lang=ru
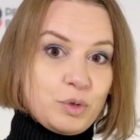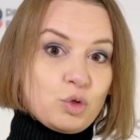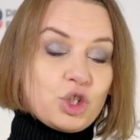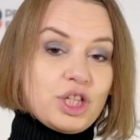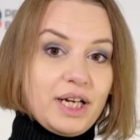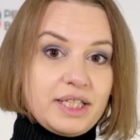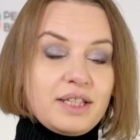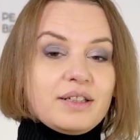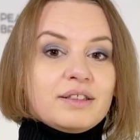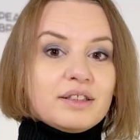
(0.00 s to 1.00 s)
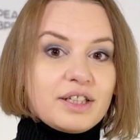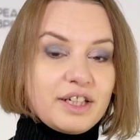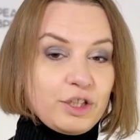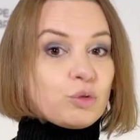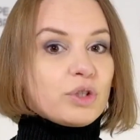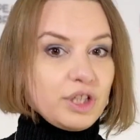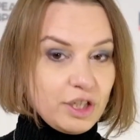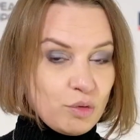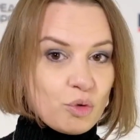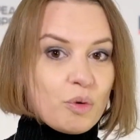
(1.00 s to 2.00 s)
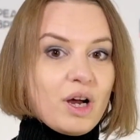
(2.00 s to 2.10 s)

обсуждать э, эту книгу,